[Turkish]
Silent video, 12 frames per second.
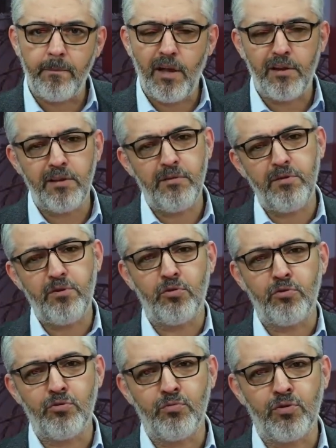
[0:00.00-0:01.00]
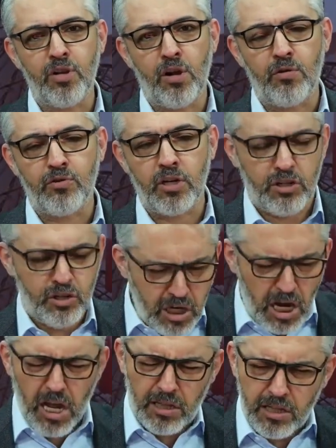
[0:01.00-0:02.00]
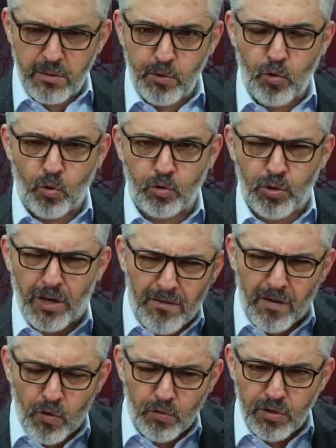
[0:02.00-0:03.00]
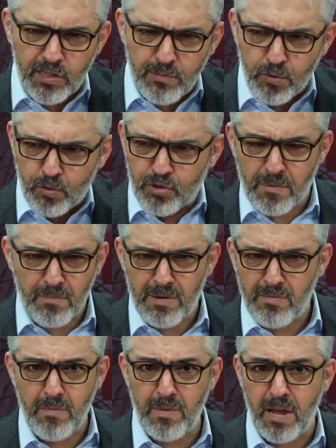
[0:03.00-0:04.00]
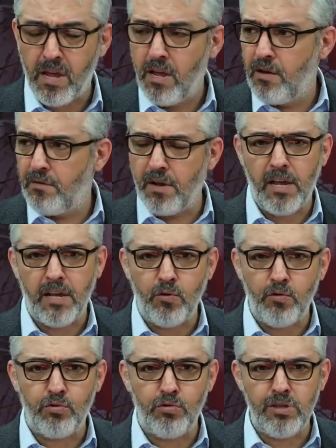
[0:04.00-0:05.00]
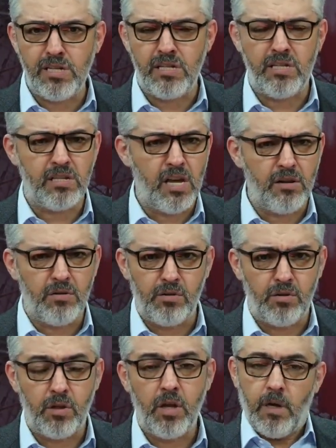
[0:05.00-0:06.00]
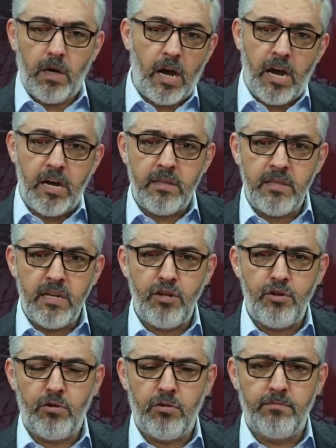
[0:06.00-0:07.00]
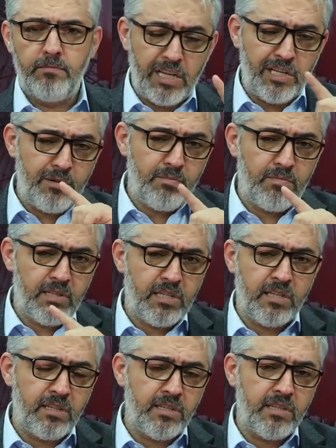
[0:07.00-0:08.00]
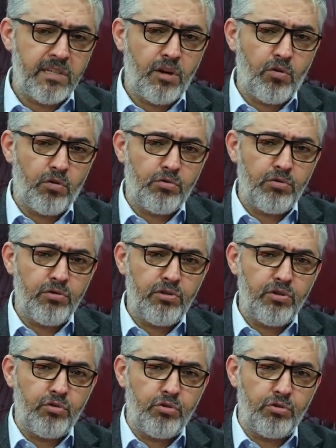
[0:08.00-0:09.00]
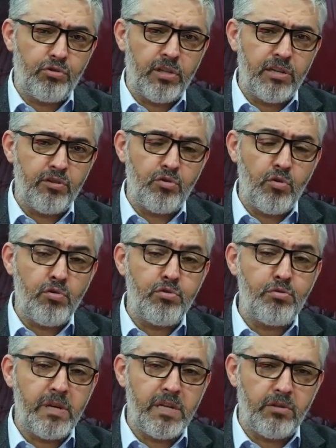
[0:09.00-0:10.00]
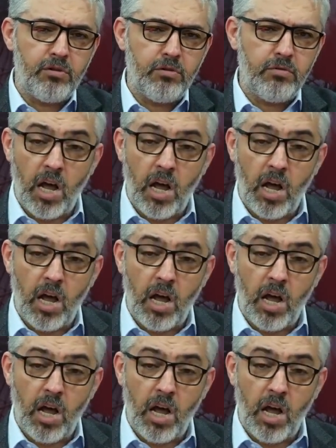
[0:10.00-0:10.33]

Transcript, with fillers: Ya dedi bir çocuğumuz daha olacak. Çat diye bir korku. Eyvah onu nasıl büyüteceğim bilmem ne falan. Özgürlük gitti. Daha düz. Bak ayette ne diyor? Geçim sıkıntısından korktuğunuz için çocuklarınızı öldürmeyin diyor.